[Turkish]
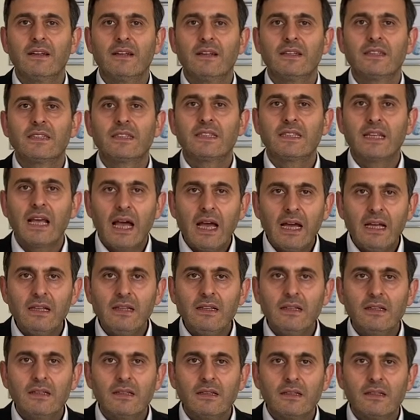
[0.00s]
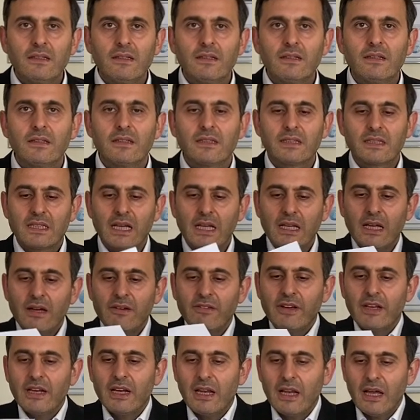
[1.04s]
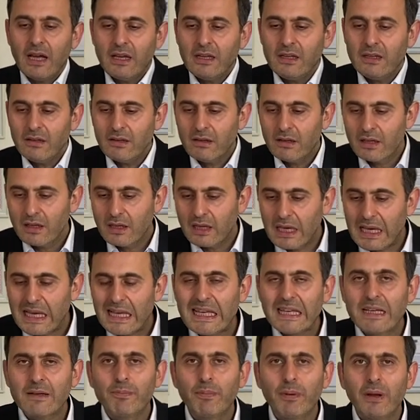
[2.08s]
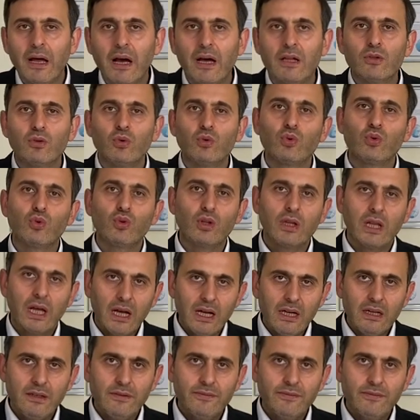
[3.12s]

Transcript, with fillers: Sen sana verilen ilk planı uygula.